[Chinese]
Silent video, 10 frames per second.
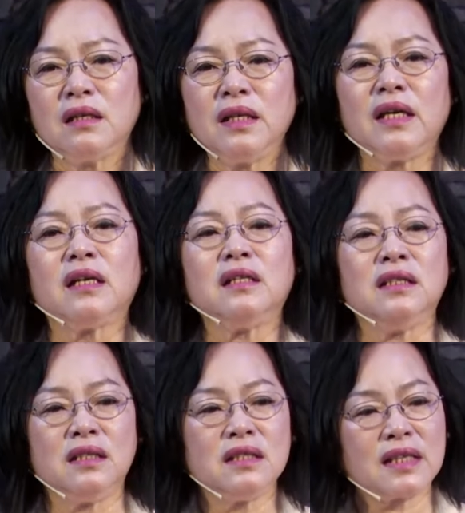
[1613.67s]
那个
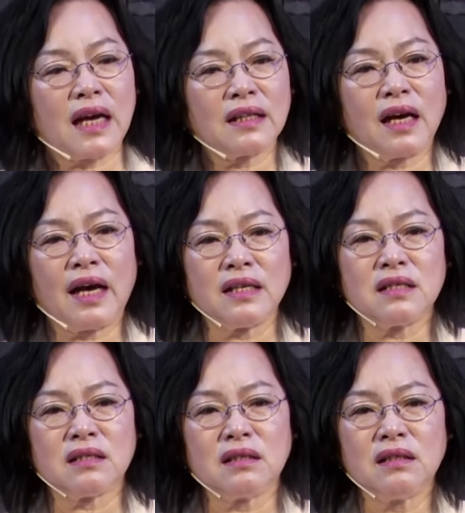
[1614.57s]
离家的孩
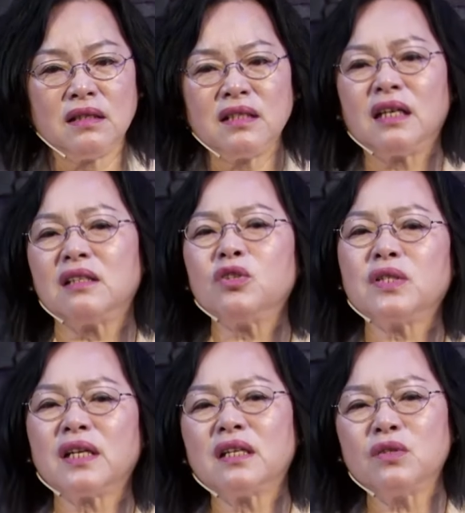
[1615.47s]
子，你想都
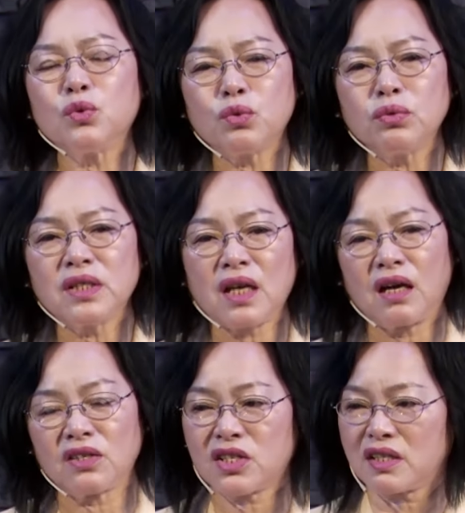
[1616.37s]
在跟猪
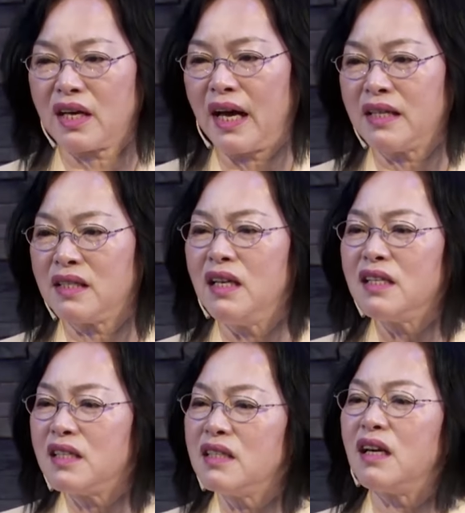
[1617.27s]
抢食的孩子，
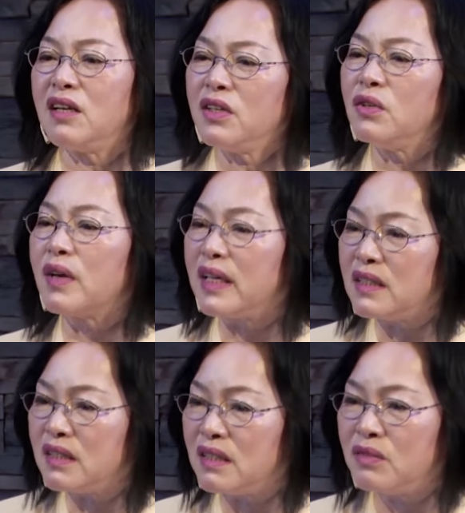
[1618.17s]
身上能有干
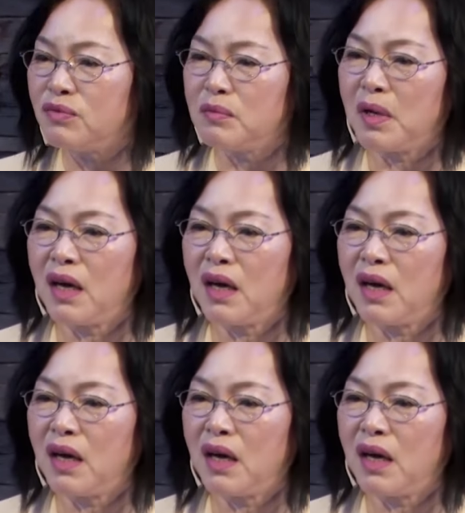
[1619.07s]
净衣服？